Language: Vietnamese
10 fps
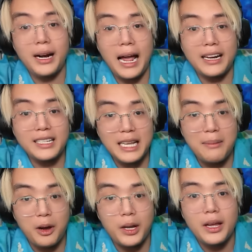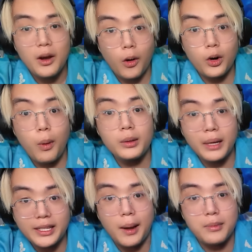nó ra để xem coi con robot
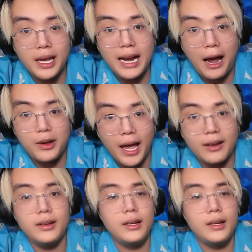bên trong như thế nào nha